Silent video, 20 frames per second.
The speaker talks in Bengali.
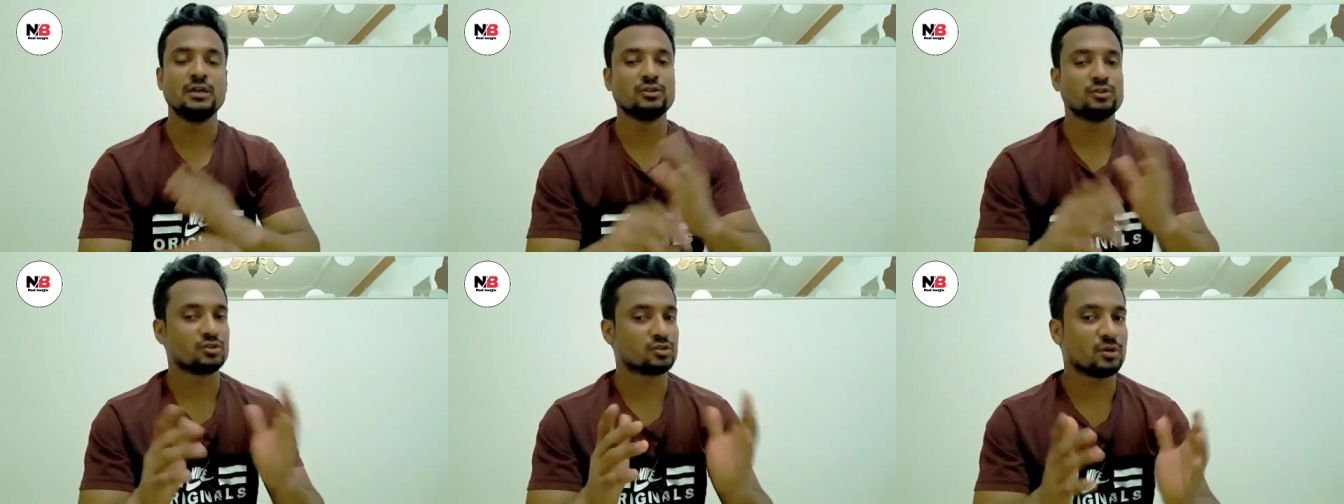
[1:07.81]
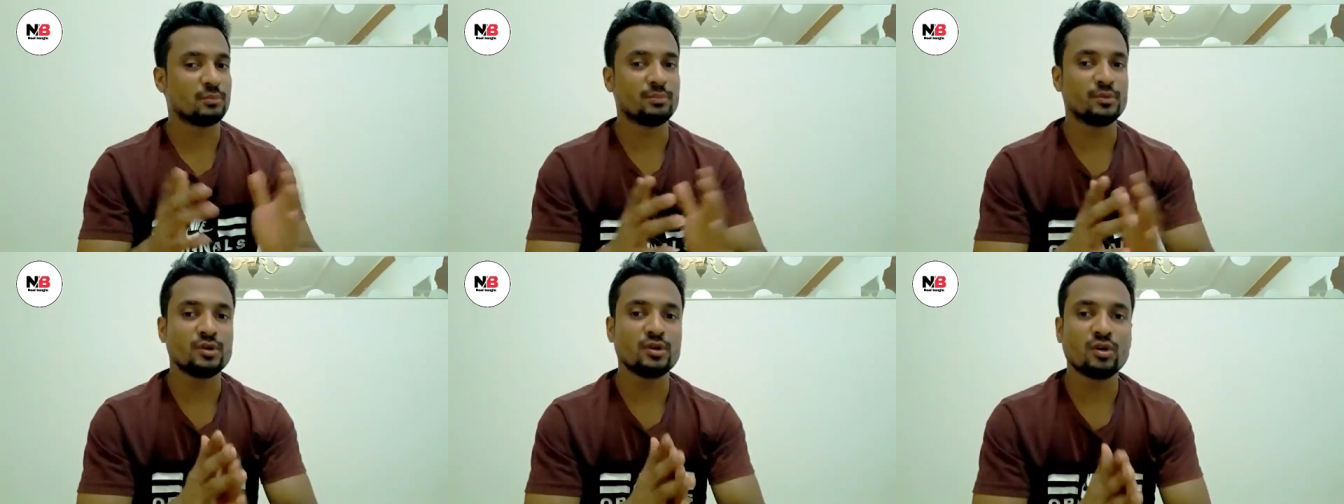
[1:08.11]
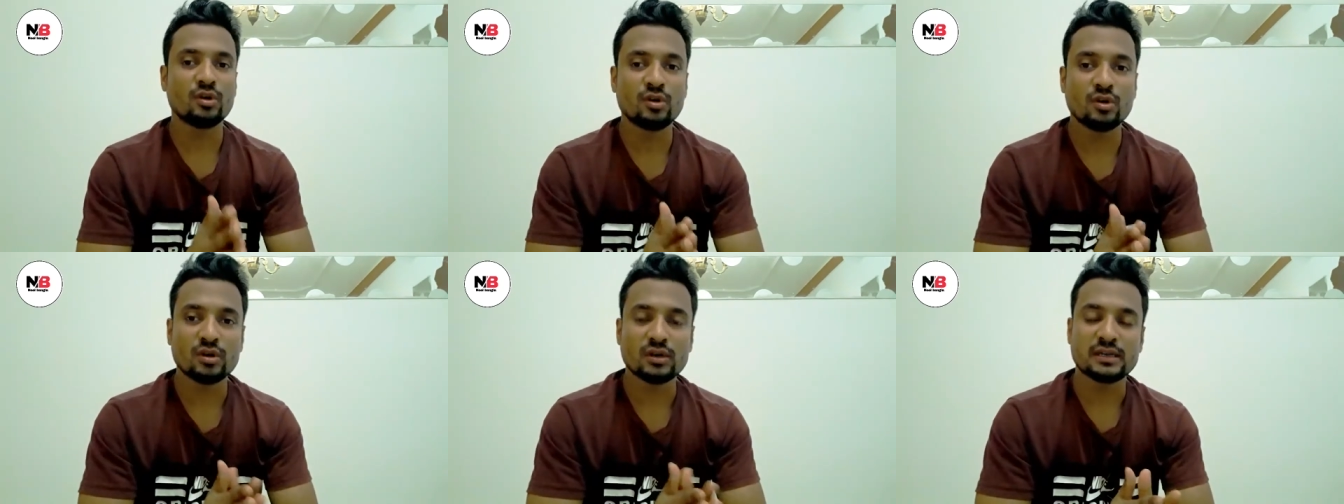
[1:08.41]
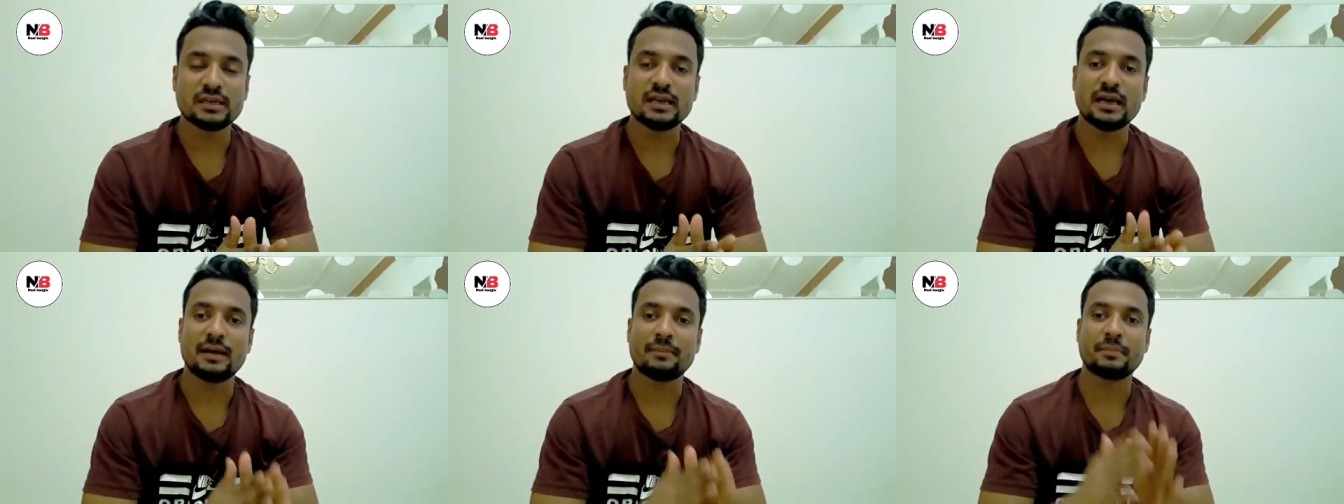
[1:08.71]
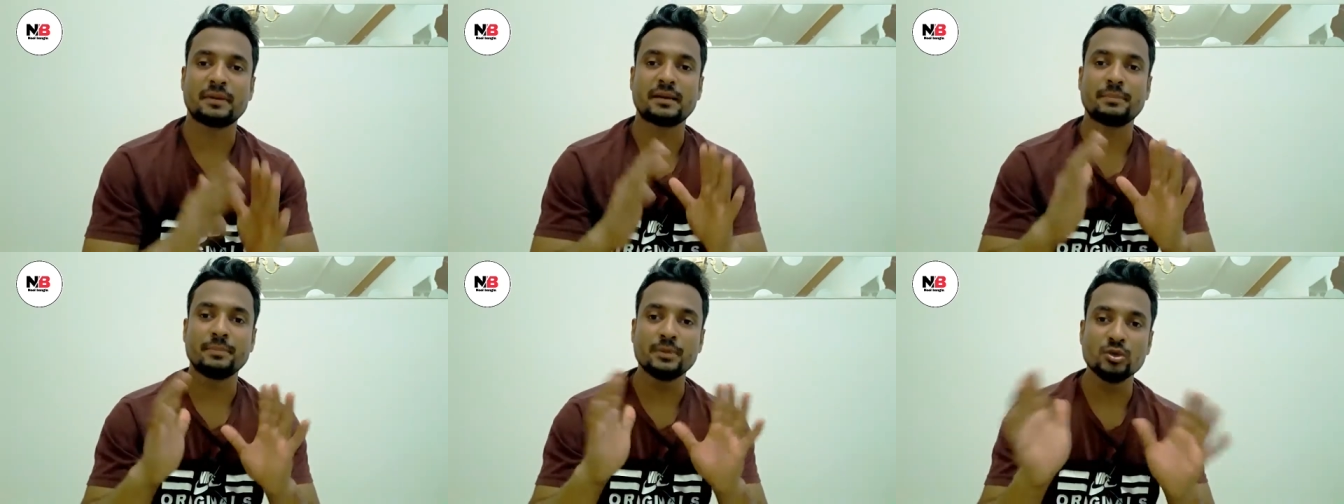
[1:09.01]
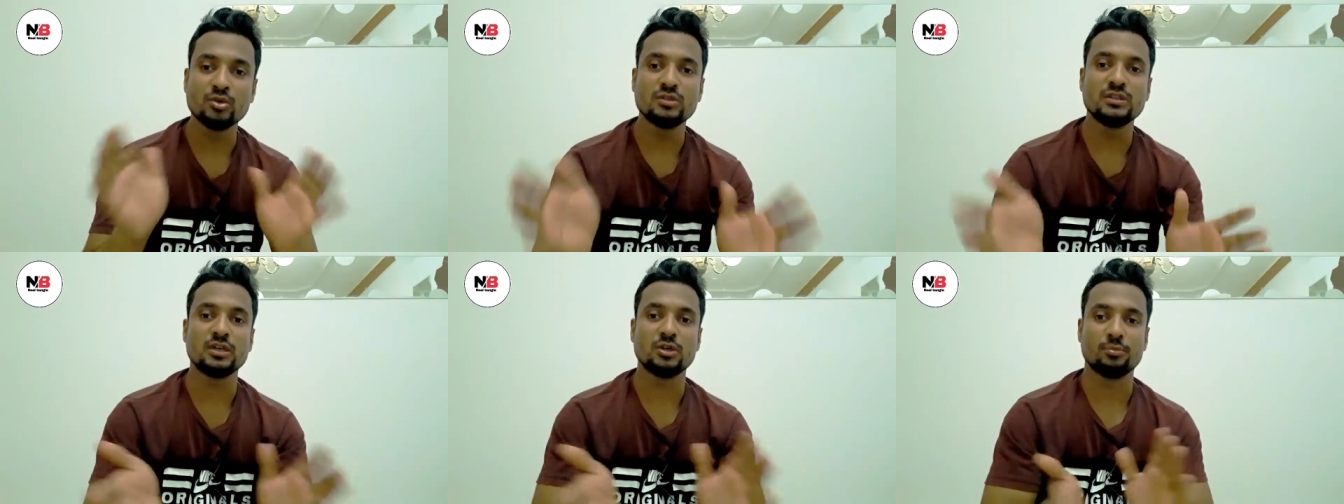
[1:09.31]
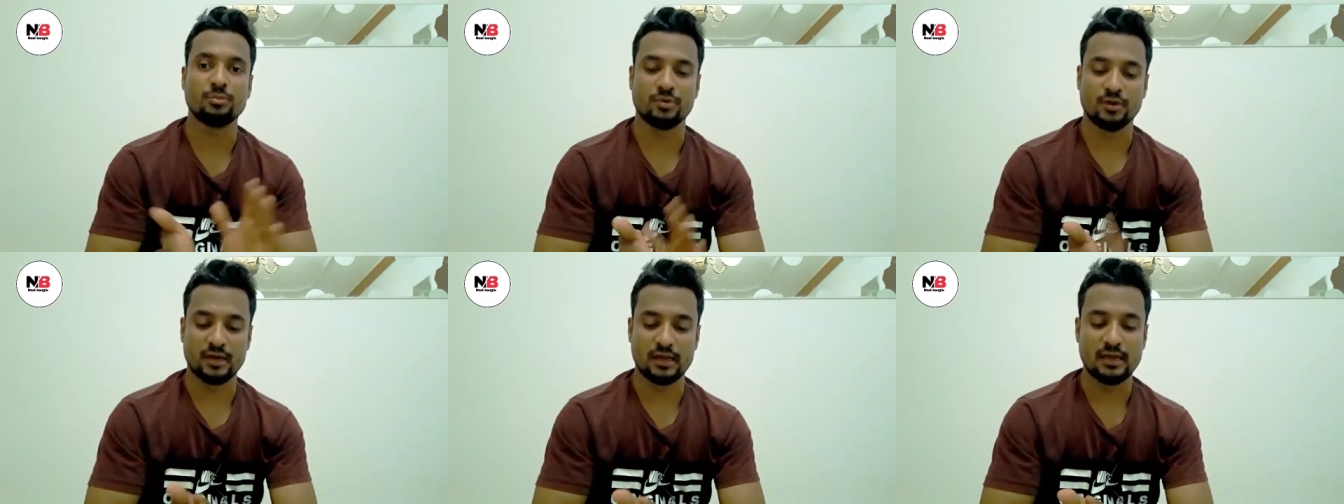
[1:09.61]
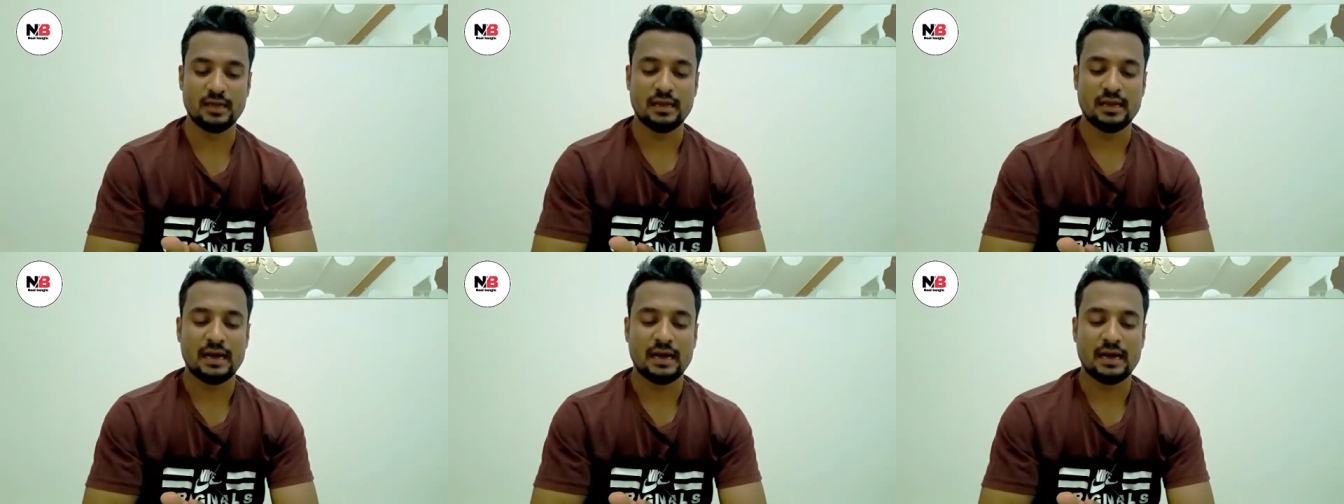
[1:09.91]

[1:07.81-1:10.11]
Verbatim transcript: তো সম্পূর্ণ হলো কি আপনার ভিউজের উপরে